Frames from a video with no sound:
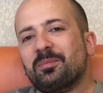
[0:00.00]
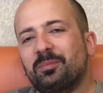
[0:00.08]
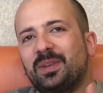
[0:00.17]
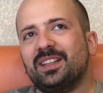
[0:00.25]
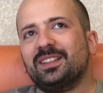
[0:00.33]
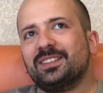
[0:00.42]

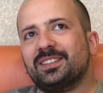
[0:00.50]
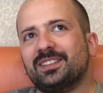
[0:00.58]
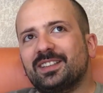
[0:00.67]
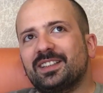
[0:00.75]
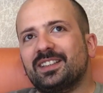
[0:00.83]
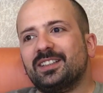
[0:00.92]
bir,
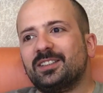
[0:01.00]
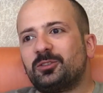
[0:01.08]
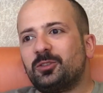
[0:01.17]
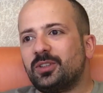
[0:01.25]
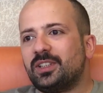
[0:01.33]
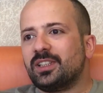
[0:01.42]
e,
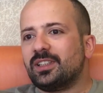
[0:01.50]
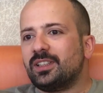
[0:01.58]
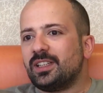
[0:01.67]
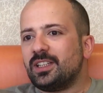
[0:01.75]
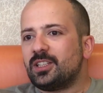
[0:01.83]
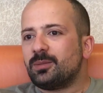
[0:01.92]

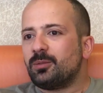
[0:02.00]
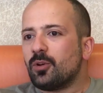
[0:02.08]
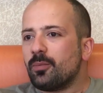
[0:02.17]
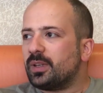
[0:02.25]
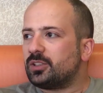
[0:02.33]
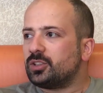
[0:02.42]
Türkiye'de
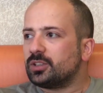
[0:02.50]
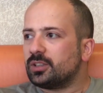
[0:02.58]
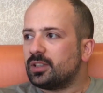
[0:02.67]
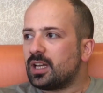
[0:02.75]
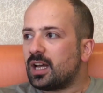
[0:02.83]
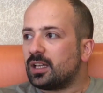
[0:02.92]
2015
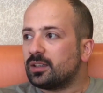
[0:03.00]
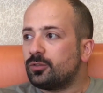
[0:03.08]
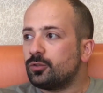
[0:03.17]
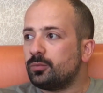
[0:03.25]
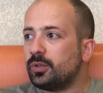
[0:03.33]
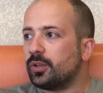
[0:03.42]
yılında
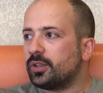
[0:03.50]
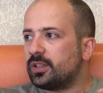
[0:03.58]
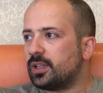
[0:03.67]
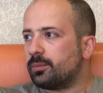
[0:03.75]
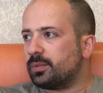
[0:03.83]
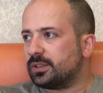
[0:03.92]
600 milyon
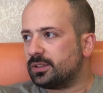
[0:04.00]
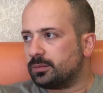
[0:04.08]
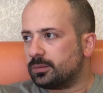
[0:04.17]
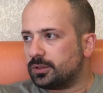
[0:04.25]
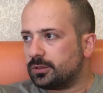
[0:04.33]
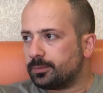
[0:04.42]
kitap
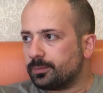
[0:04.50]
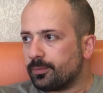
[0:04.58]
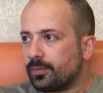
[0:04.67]
basılmış.